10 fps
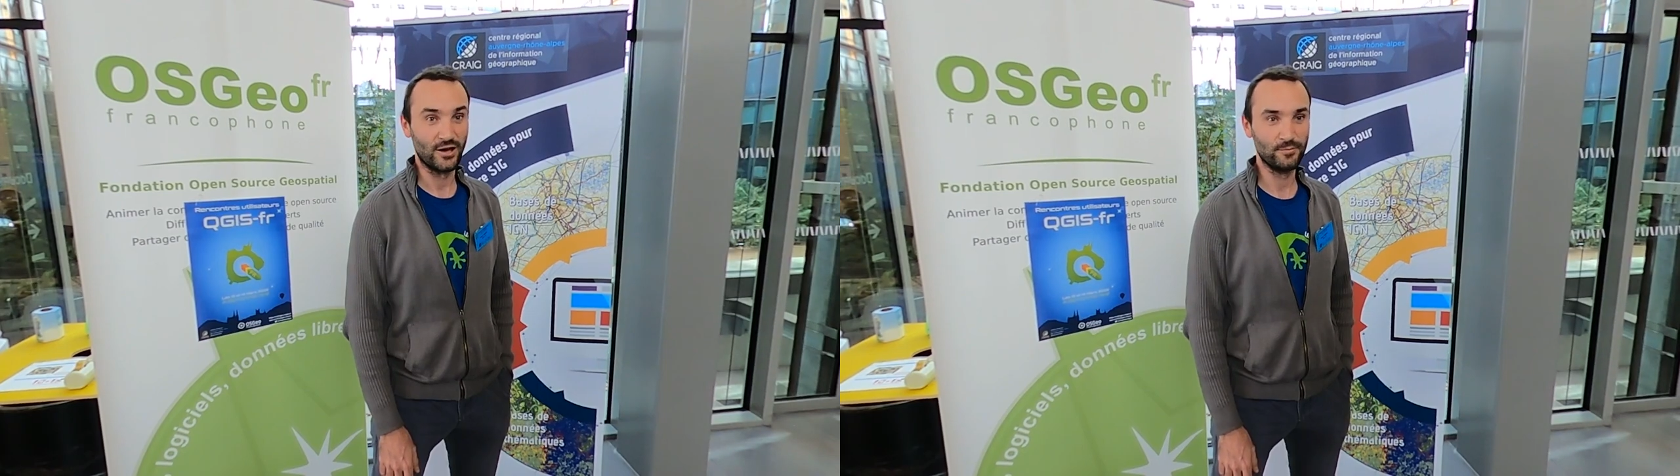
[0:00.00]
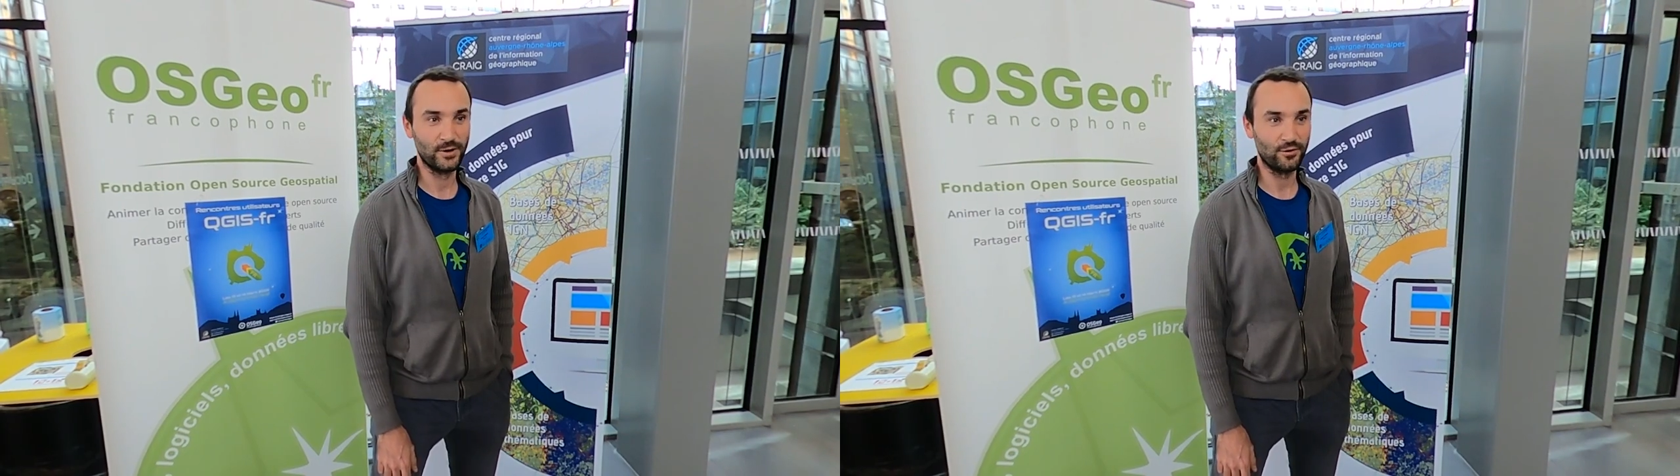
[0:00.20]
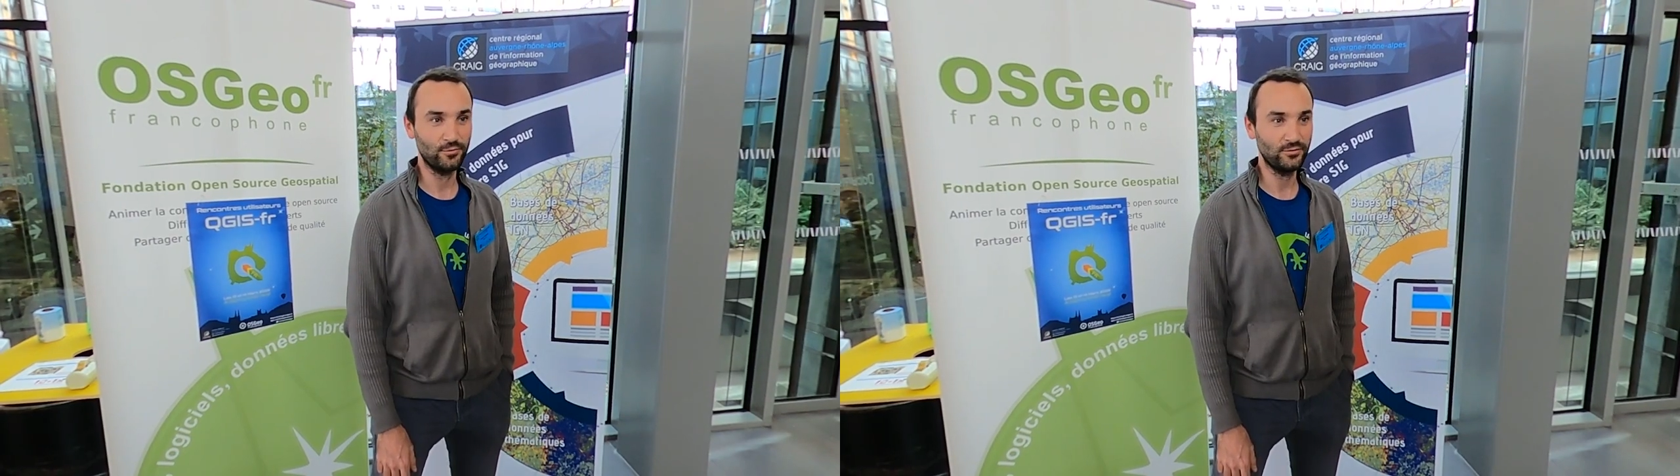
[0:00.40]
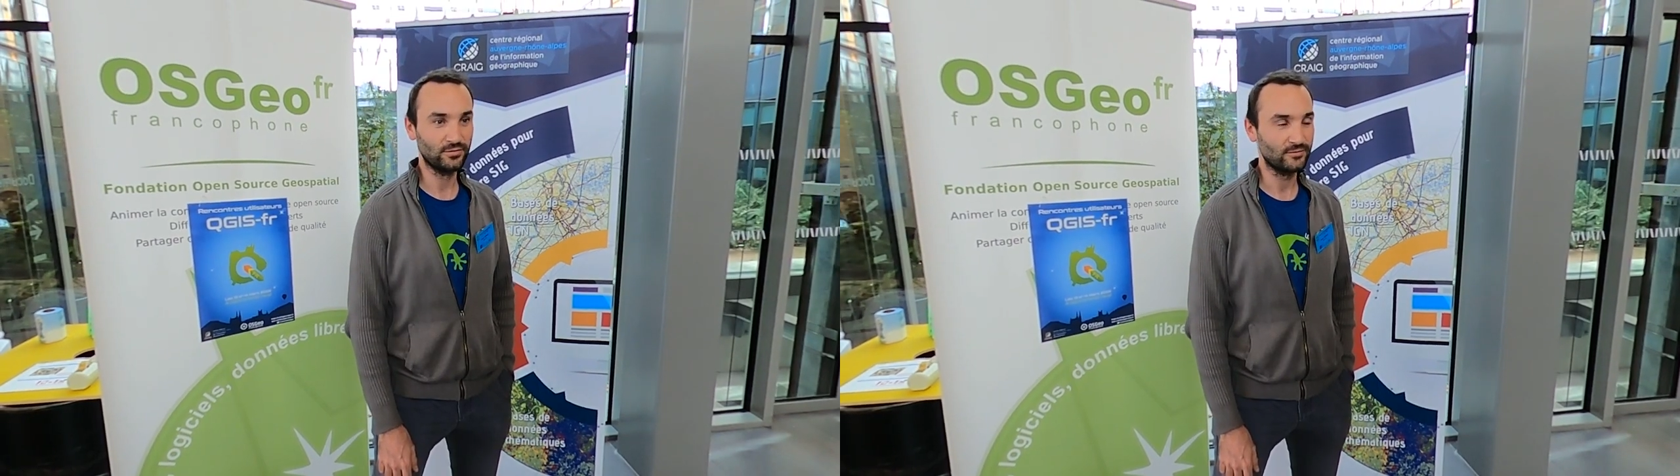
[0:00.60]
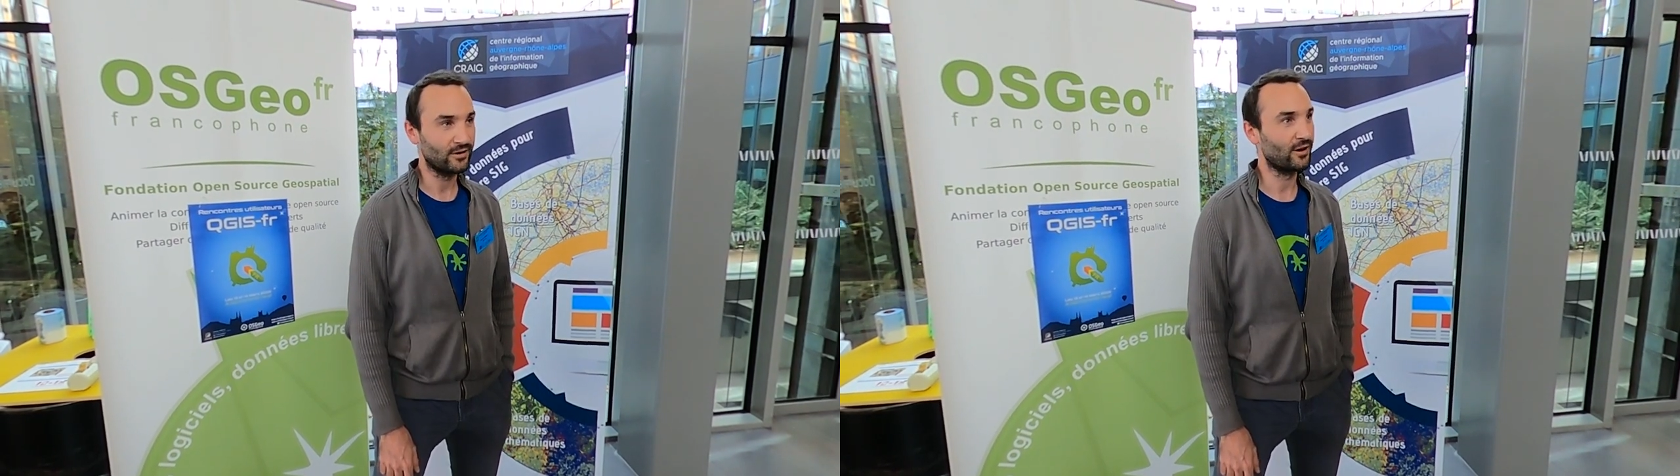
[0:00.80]
Eh ben
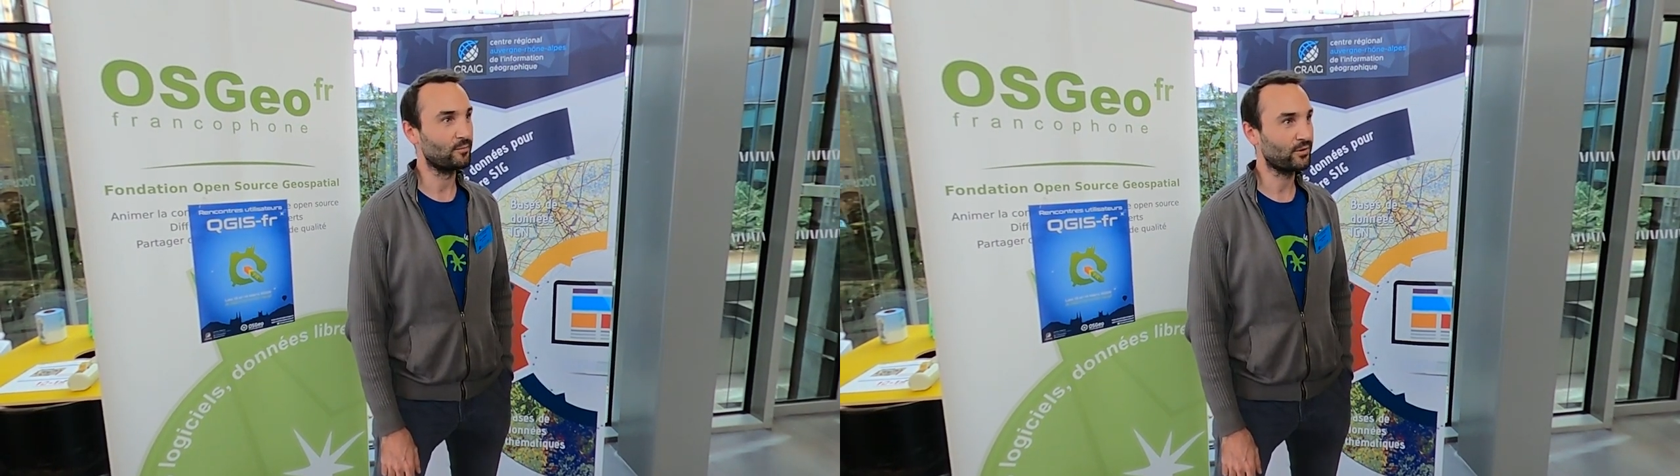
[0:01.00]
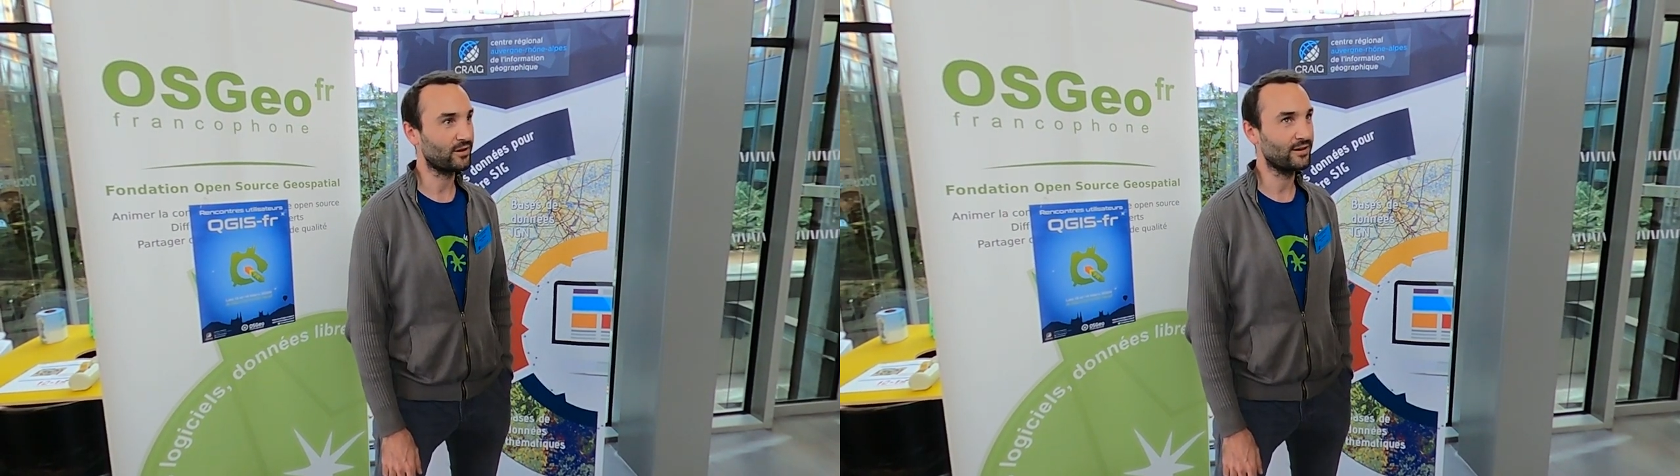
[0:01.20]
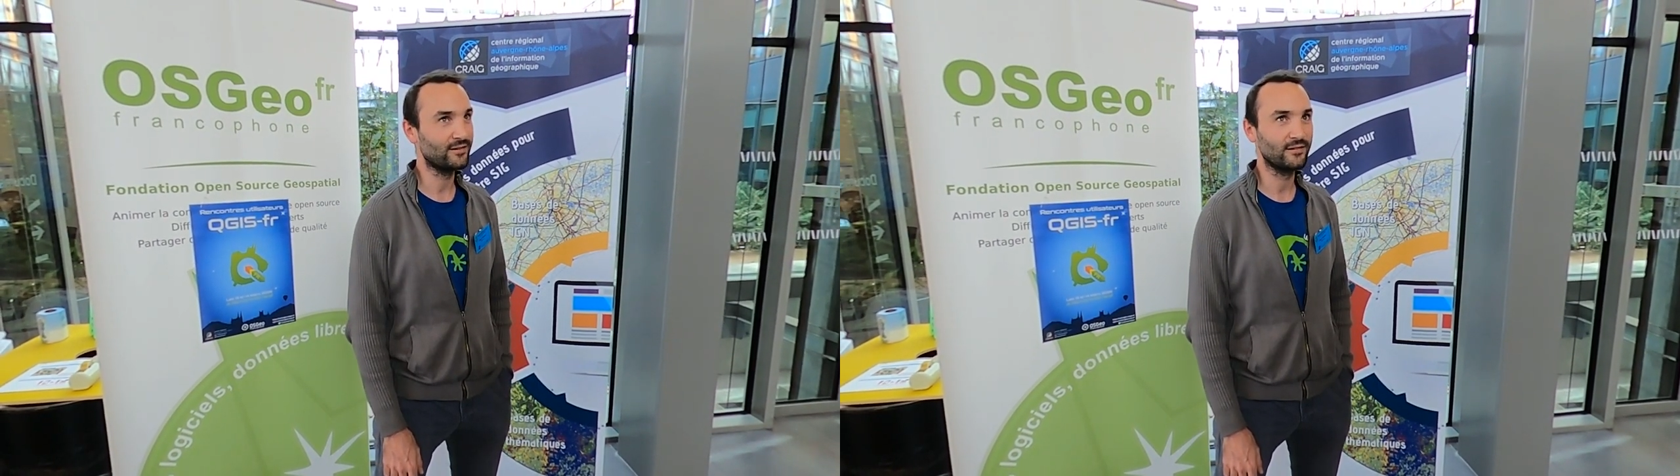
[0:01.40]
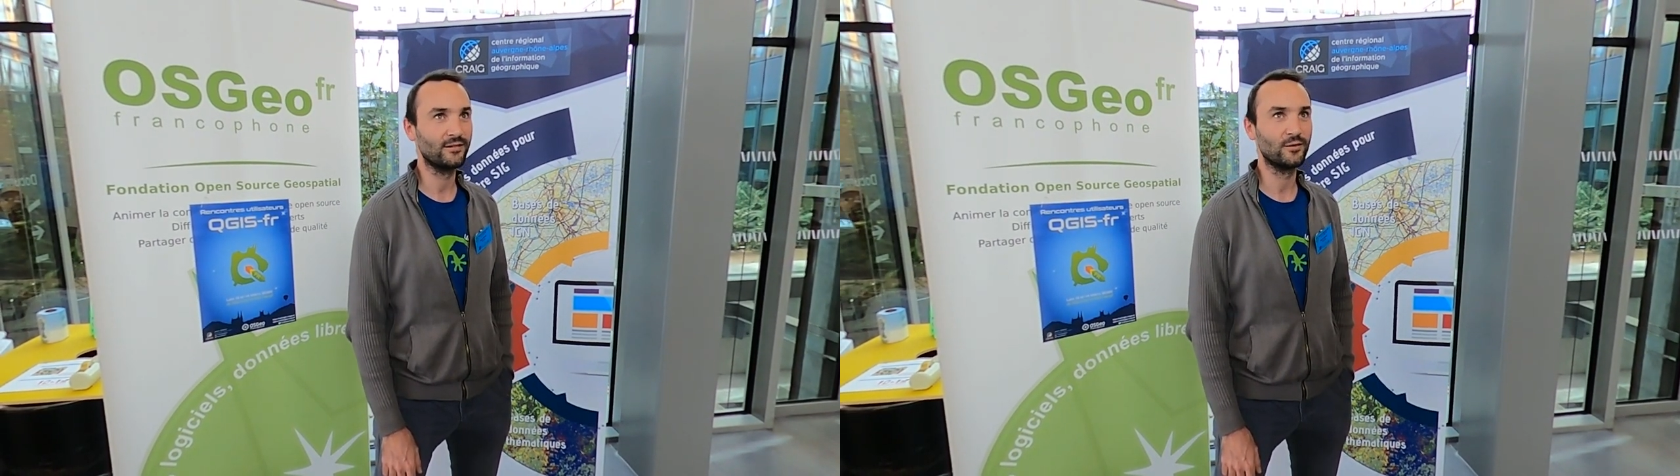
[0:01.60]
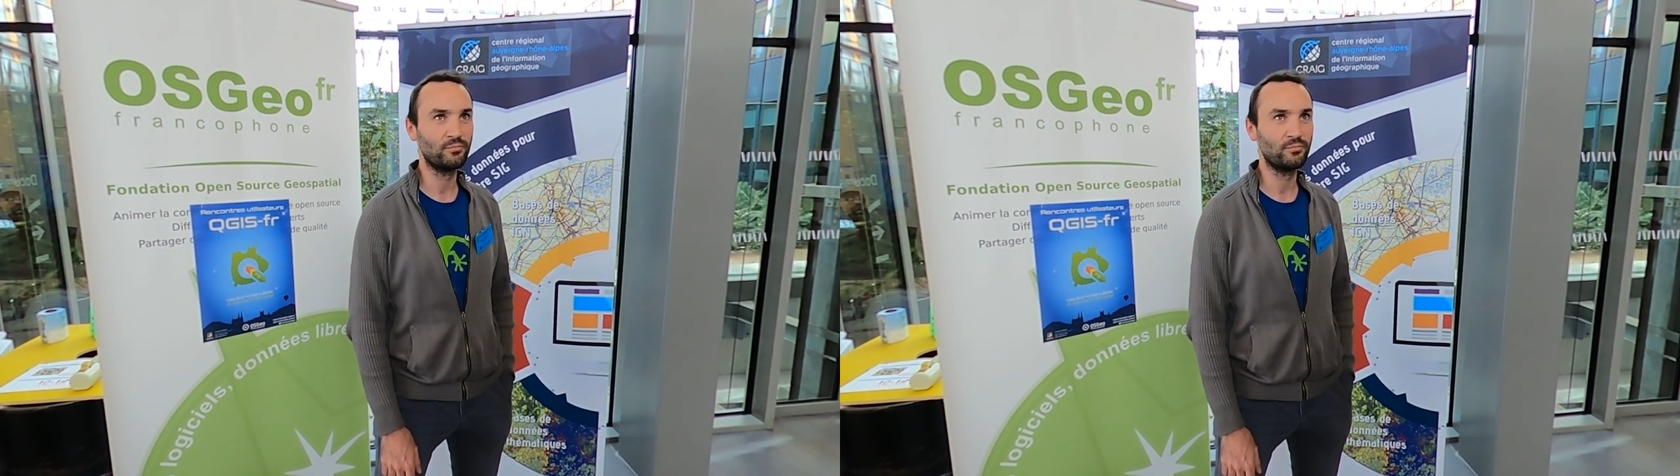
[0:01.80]
écoute, après euh,